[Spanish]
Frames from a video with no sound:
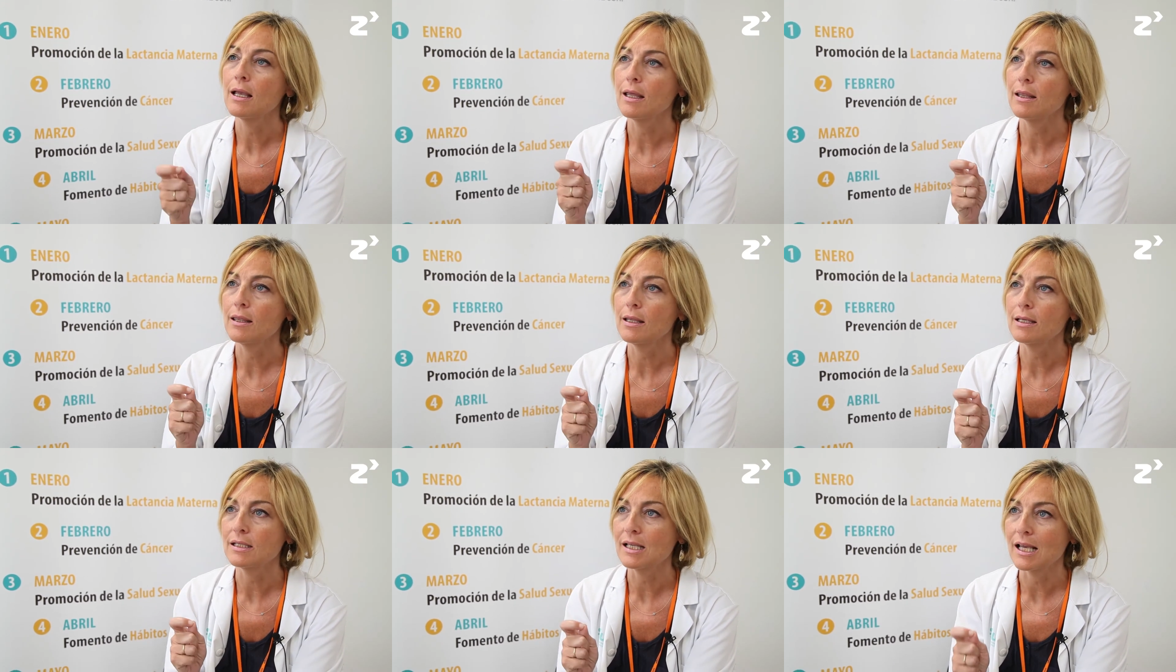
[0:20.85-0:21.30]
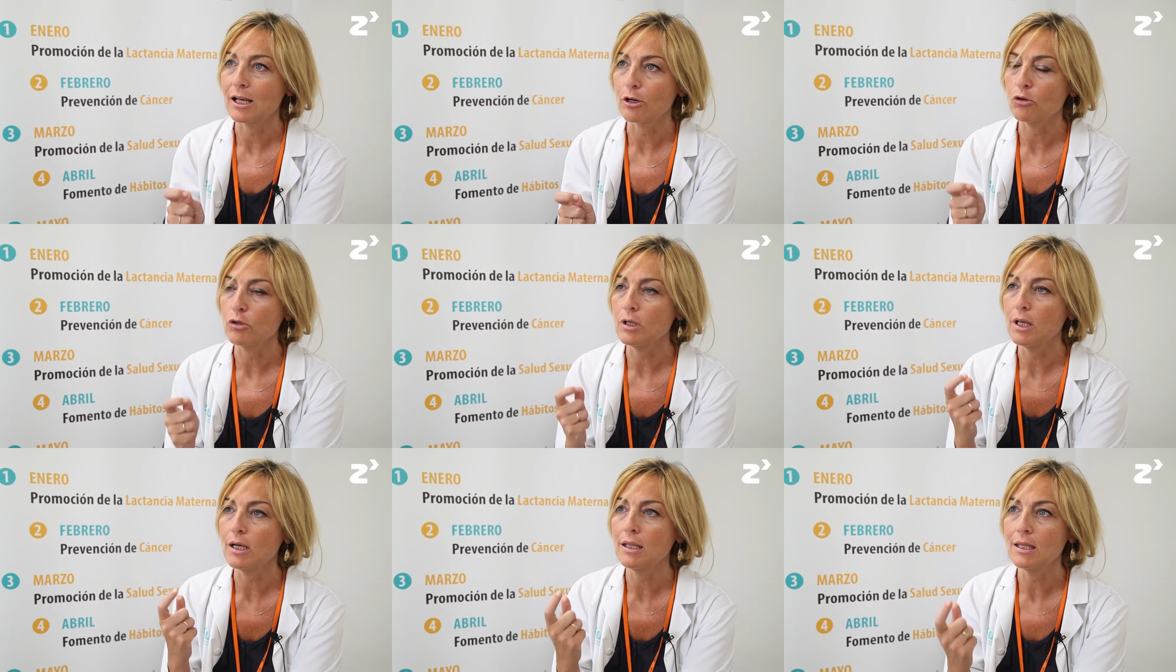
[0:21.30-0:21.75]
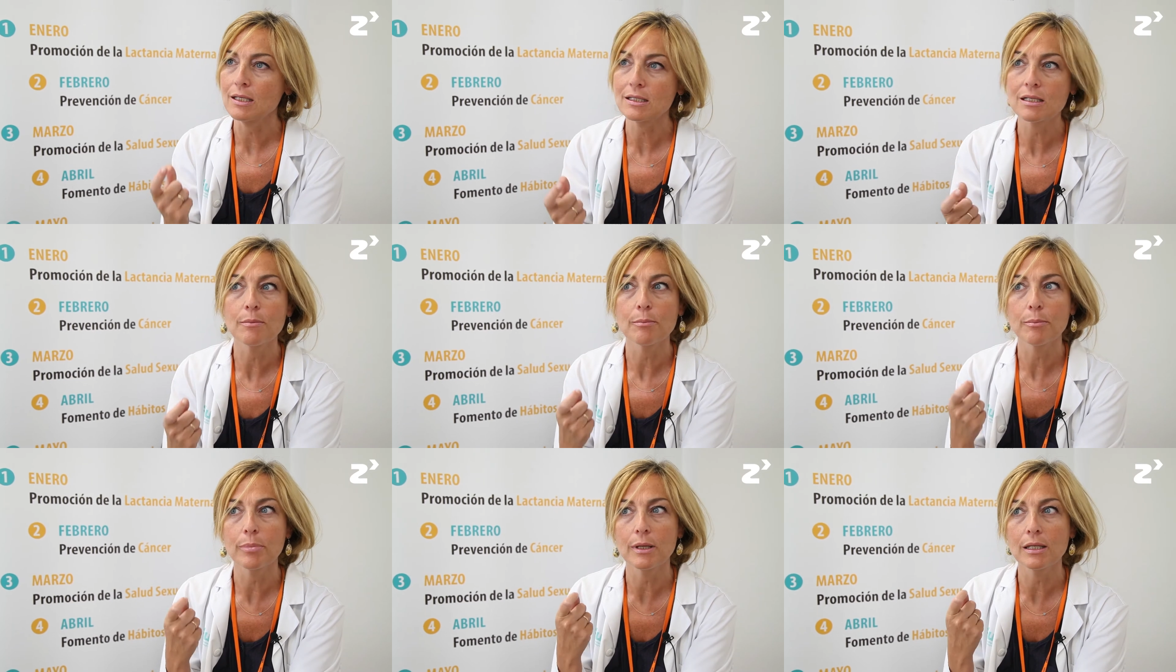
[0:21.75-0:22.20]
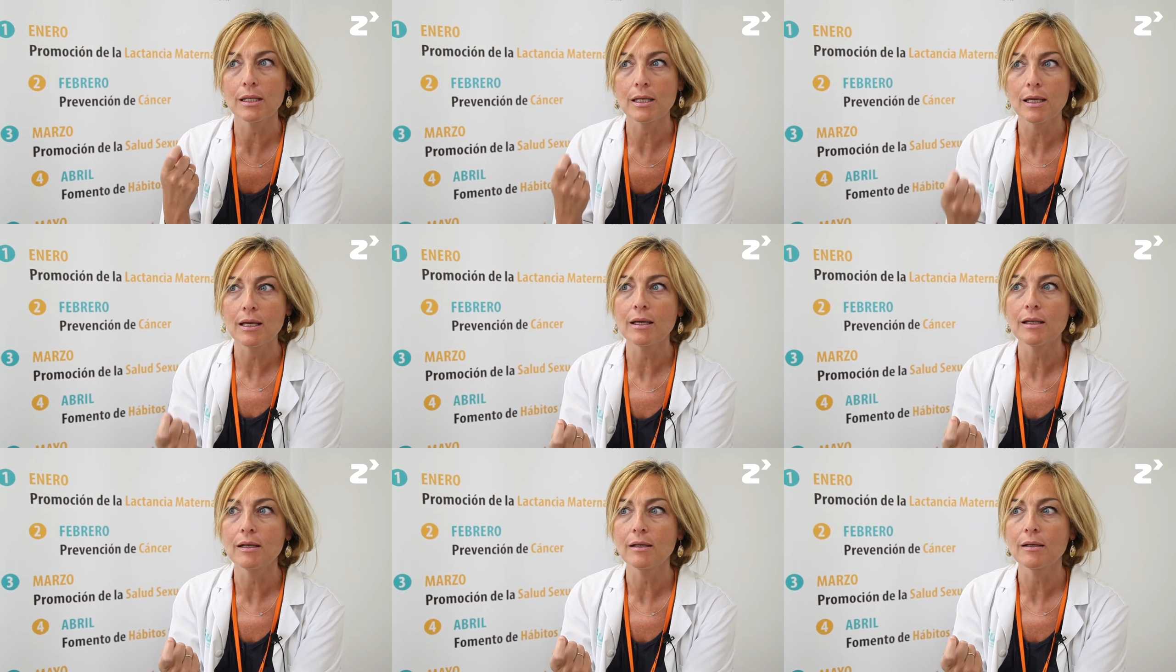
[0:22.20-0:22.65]
que desarrollan y
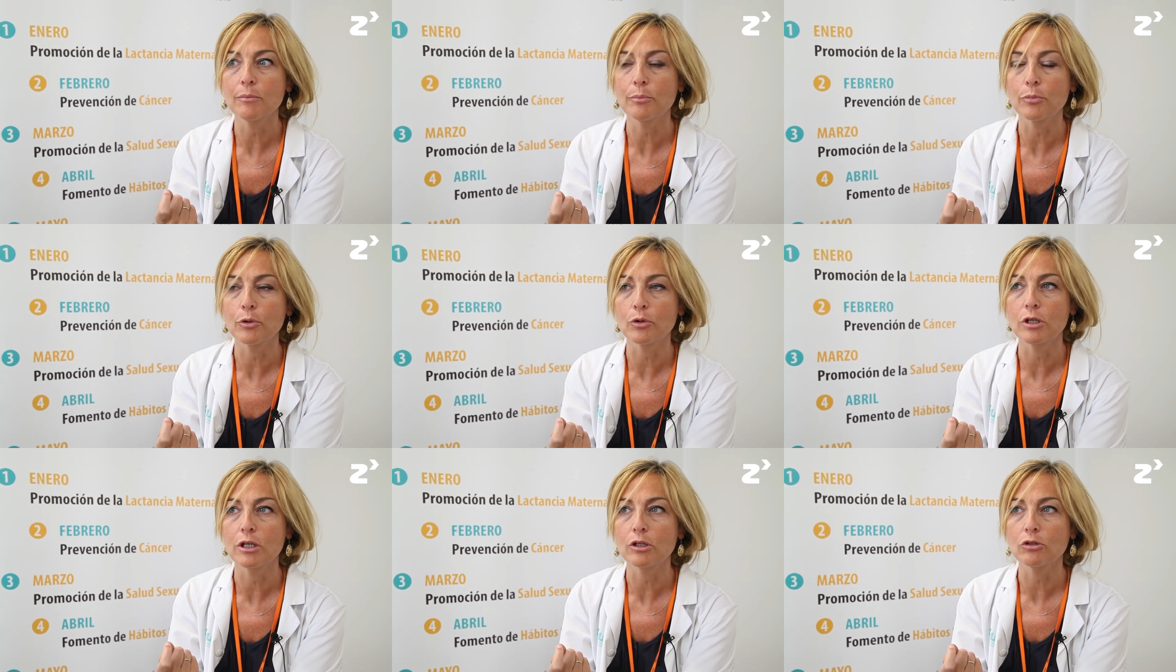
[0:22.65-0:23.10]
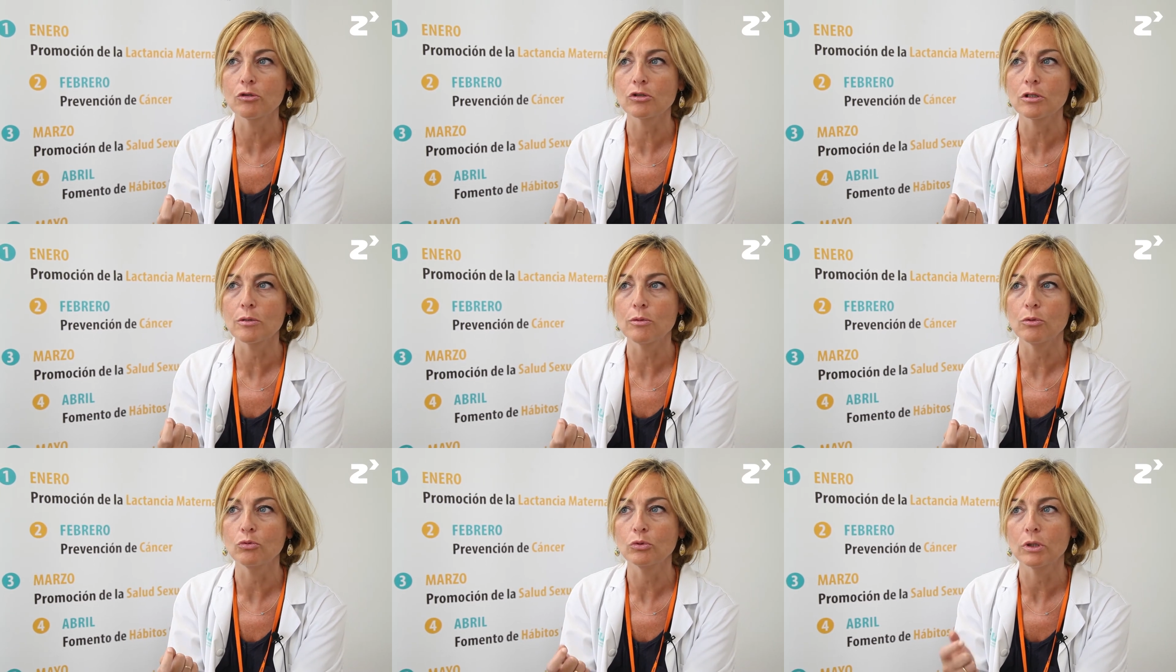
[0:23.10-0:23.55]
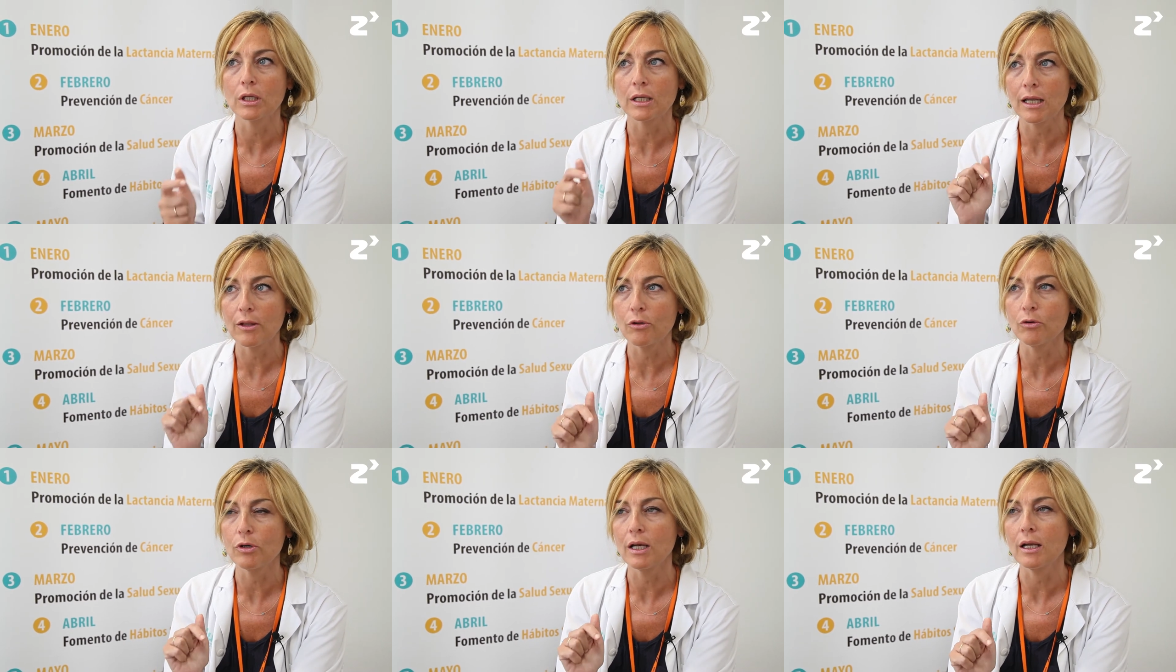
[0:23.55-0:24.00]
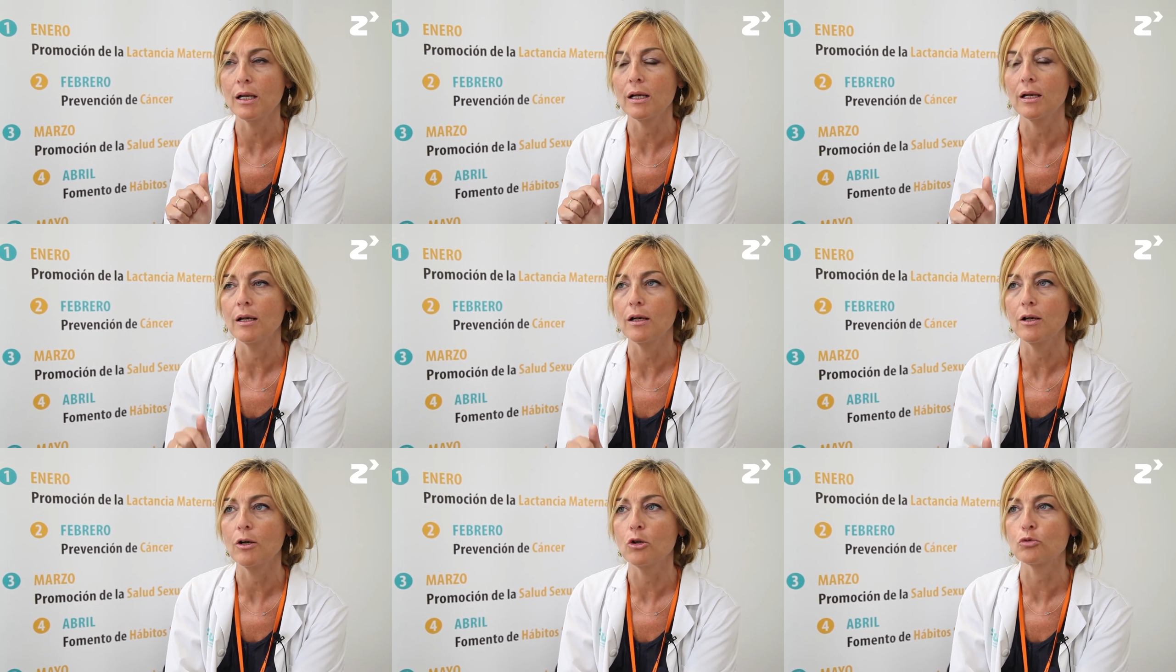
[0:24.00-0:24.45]
desempeñan proyectos de voluntariado en
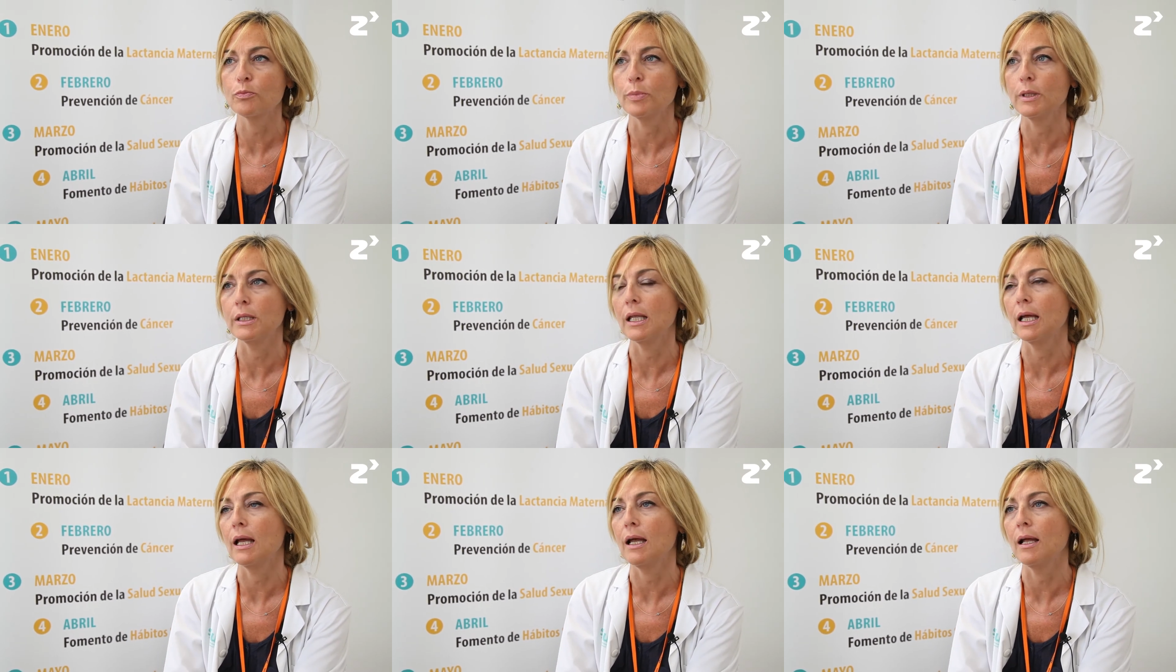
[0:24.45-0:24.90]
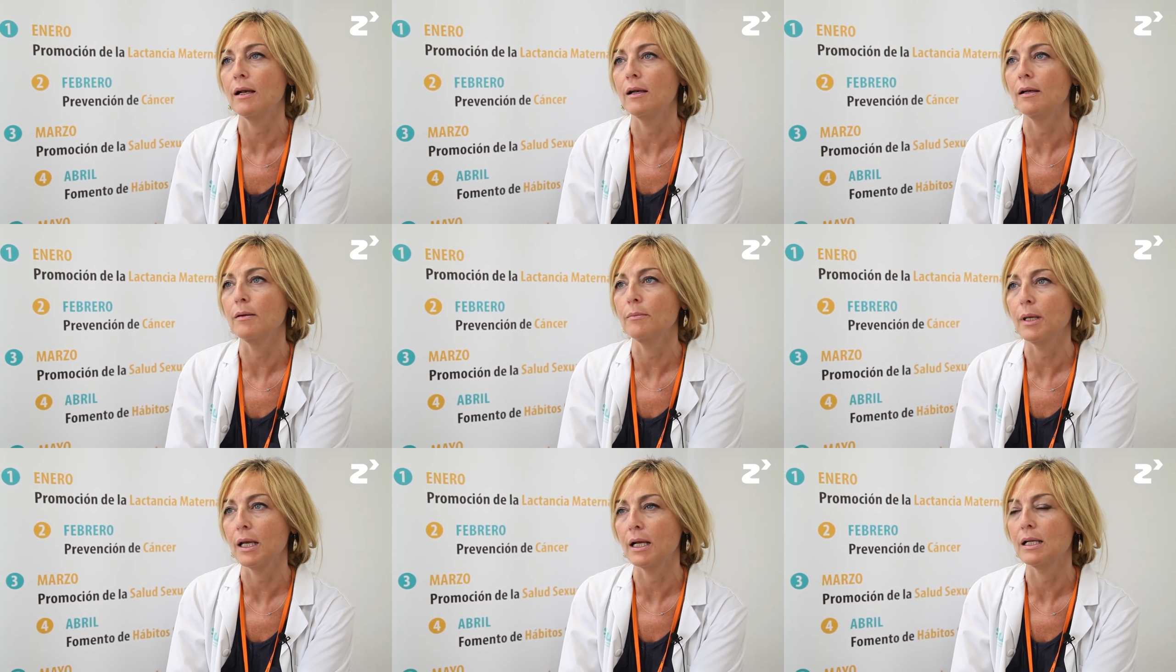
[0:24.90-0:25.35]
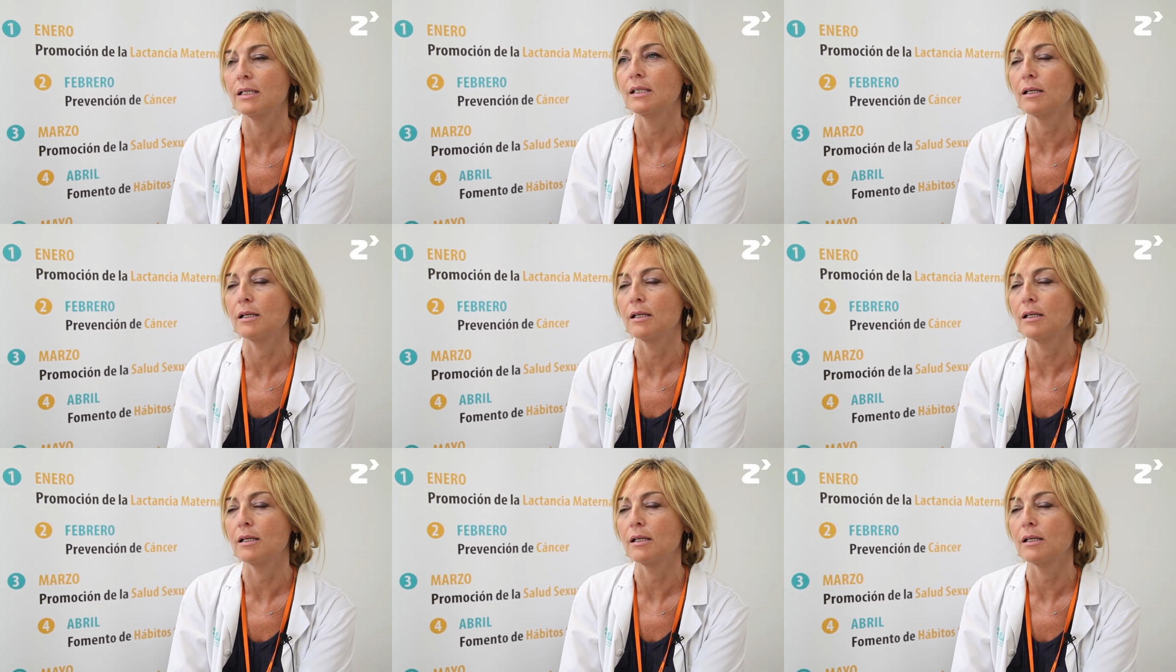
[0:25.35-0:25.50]
el Hospital Miguel